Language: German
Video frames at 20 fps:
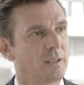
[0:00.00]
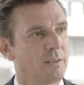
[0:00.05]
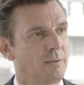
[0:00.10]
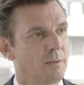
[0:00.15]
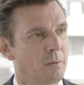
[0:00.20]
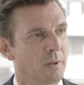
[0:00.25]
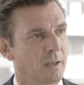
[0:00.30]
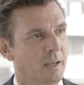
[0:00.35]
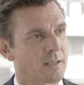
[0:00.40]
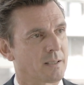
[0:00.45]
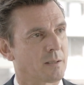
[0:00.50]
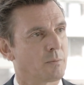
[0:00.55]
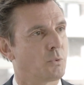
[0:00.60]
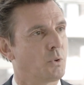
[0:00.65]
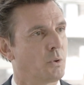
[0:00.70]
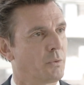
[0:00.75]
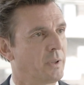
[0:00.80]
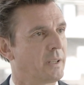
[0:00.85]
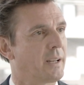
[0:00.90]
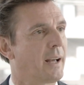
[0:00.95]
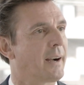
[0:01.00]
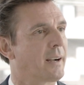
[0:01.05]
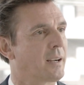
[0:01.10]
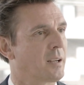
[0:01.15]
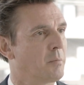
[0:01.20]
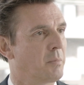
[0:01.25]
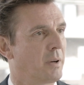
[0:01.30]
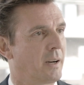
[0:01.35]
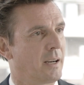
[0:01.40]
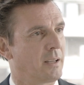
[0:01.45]
die wir bereits im Vorfeld
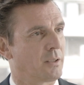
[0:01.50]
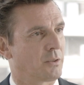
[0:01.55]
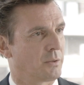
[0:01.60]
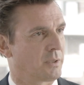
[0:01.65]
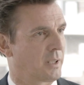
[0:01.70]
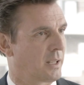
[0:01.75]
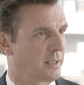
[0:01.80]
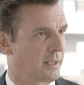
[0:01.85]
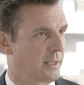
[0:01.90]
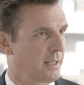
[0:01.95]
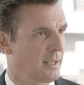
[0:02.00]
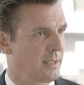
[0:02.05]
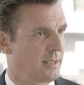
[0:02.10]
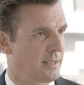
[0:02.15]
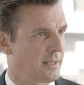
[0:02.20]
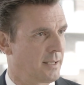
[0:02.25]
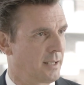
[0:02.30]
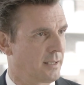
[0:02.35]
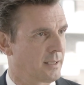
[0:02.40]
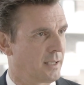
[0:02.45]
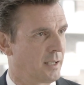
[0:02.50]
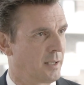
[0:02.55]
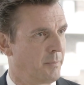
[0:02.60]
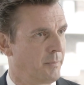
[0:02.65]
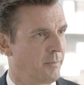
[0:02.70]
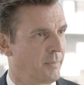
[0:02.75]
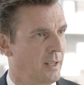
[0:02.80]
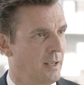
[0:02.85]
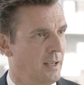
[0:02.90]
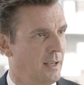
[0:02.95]
angebahnt und dann realisiert
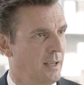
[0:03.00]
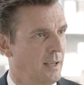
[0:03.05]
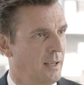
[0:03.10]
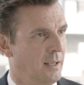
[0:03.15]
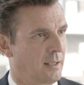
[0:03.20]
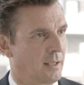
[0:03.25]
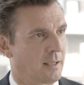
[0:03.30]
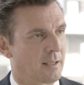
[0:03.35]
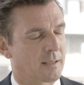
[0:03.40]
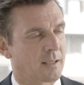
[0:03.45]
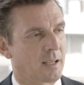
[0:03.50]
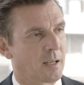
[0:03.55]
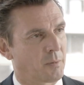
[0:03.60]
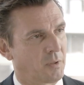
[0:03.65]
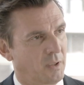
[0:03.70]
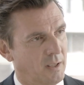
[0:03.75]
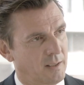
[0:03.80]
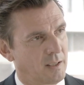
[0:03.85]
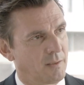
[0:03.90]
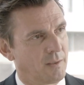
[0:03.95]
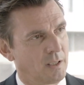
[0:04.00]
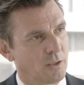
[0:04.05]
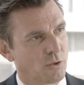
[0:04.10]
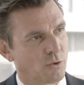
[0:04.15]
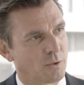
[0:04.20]
haben. Denn es gab sehr, sehr wenig